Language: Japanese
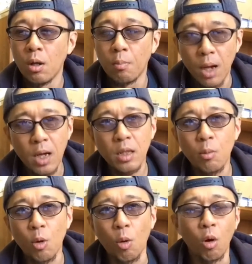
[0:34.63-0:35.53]
まあで
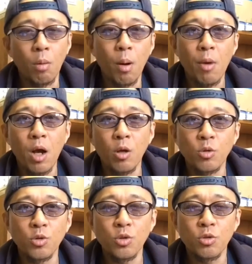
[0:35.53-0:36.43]
もこのまま
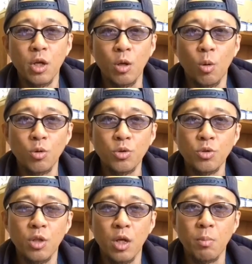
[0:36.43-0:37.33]
40代
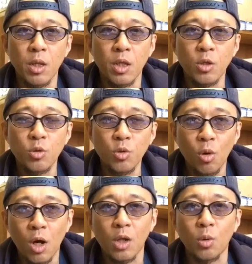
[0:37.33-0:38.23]
50代まで行くの
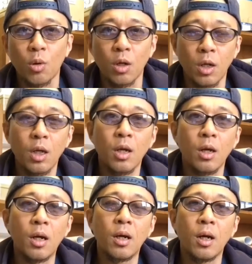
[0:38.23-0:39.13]
かとかね
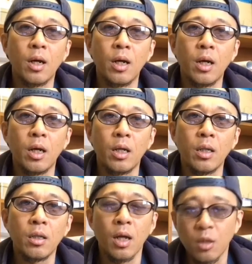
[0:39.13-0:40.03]
考え
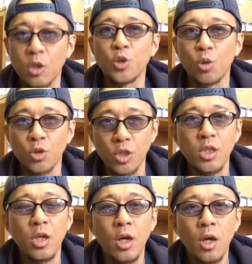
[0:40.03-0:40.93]
たんでしょう
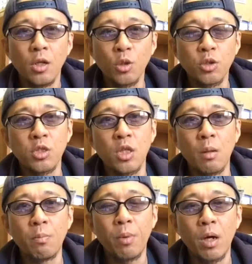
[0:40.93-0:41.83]
しそして
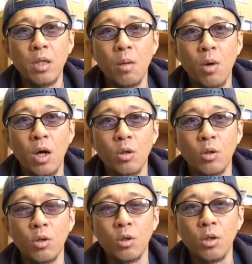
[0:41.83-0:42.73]
先輩でもあ
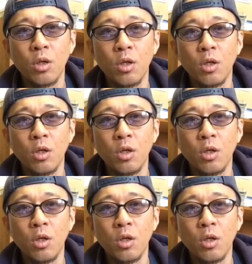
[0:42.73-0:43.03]
る